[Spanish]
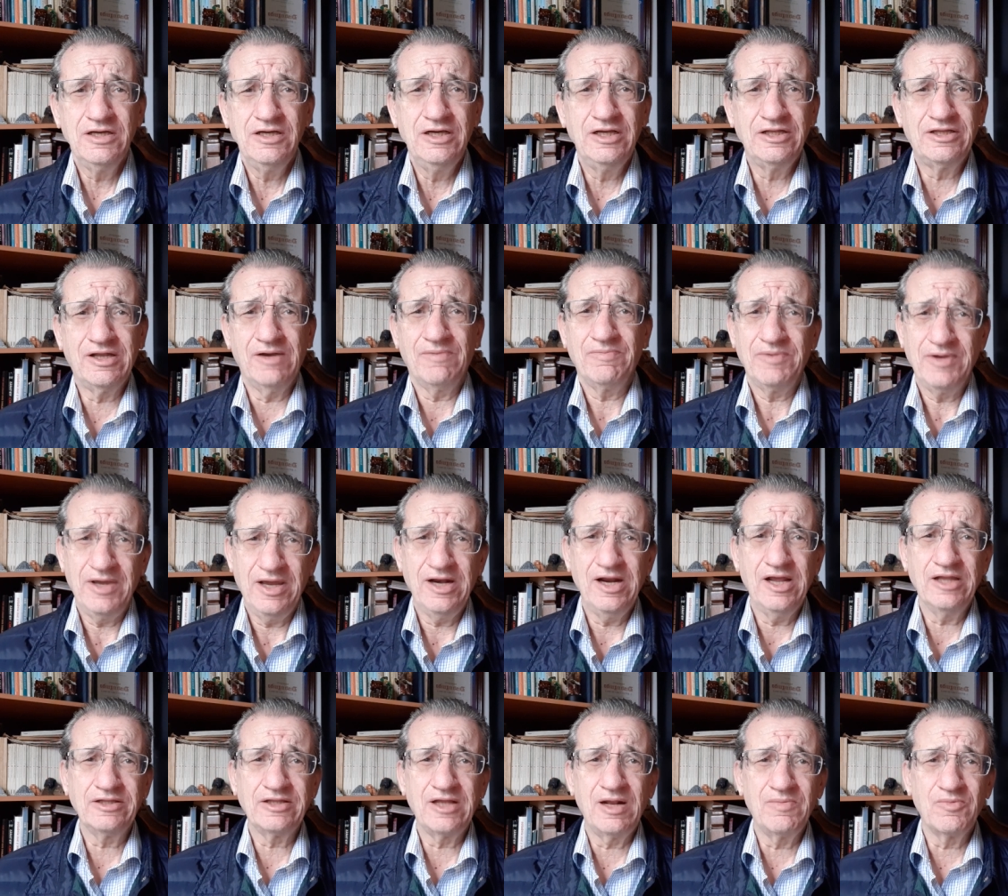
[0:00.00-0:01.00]
y también
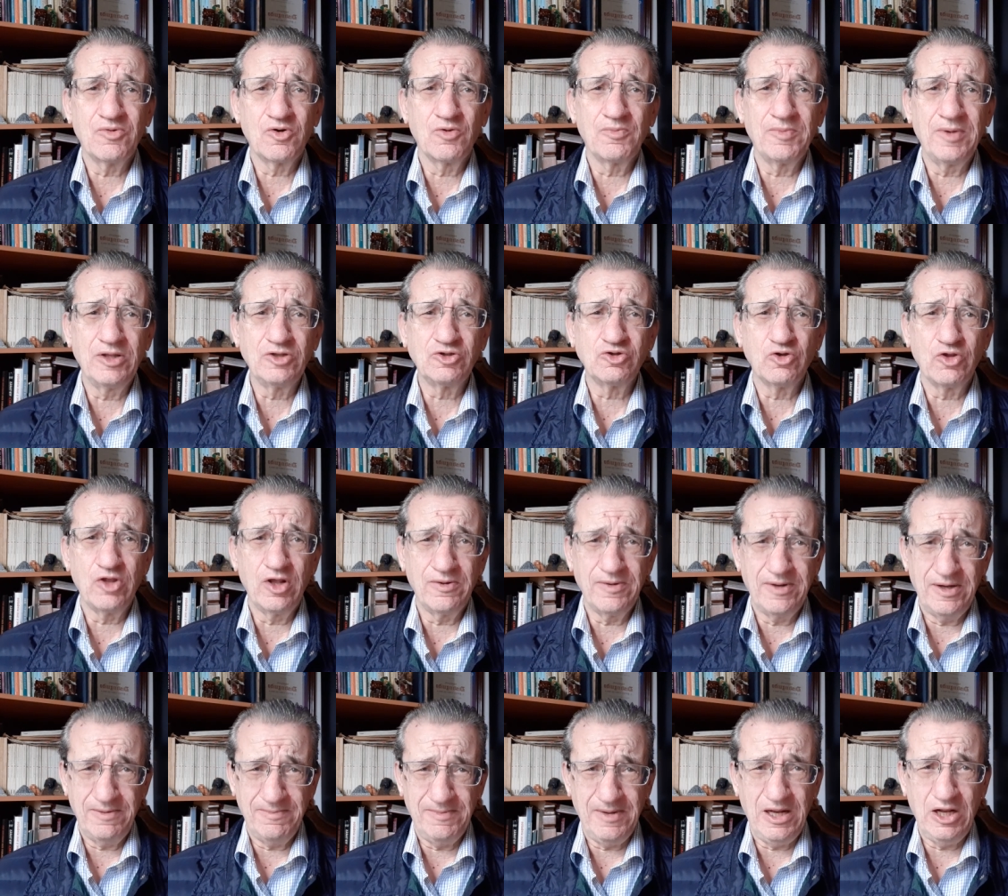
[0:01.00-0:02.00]
ante el monumento del
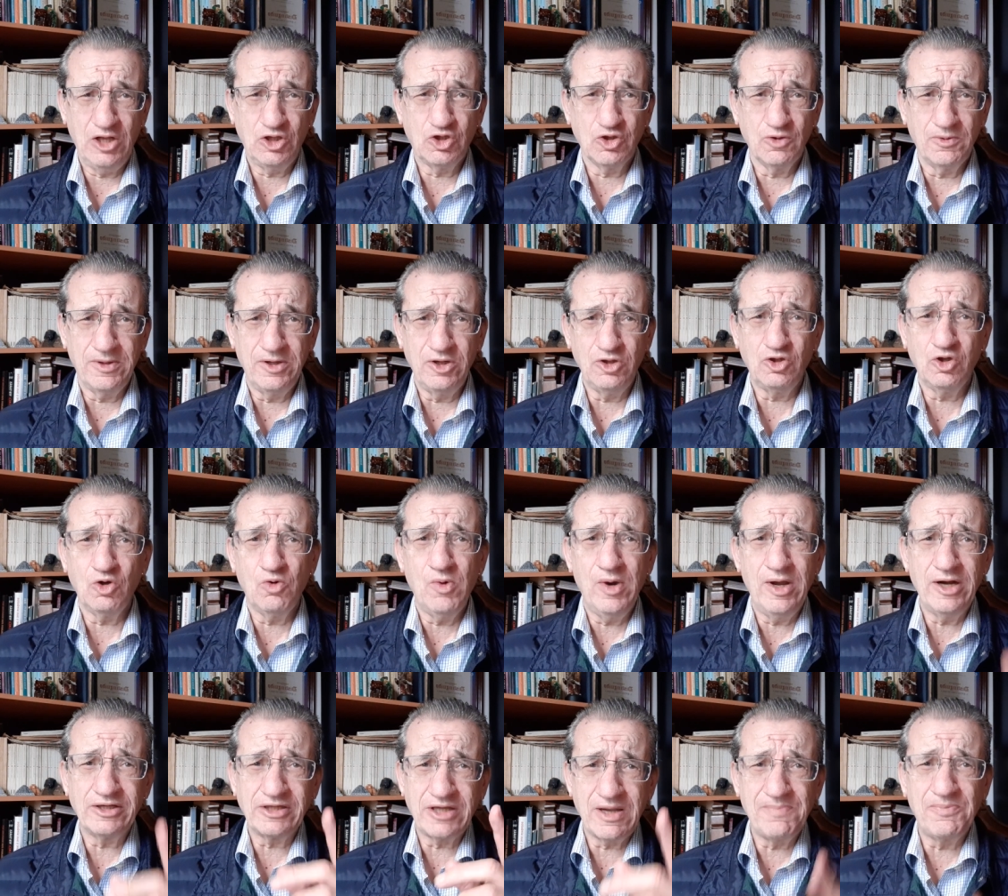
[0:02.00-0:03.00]
benemérito Benito
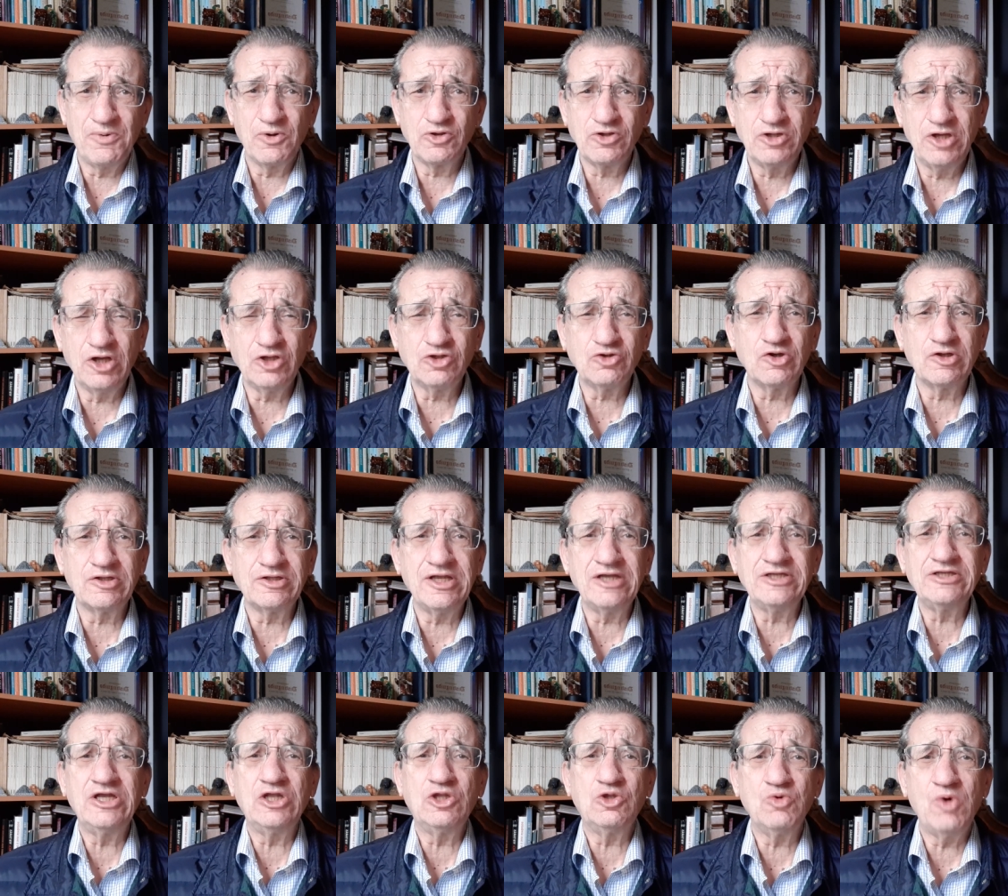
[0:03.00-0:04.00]
Juárez, que por cierto
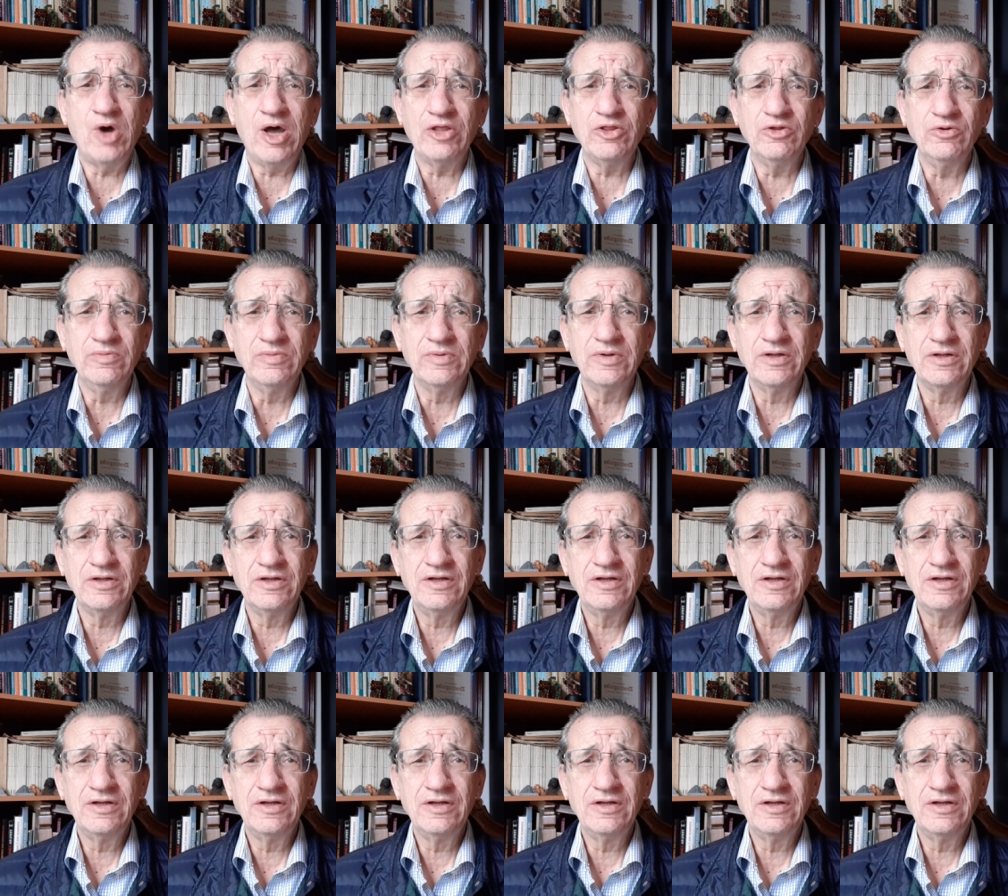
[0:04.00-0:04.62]
está situado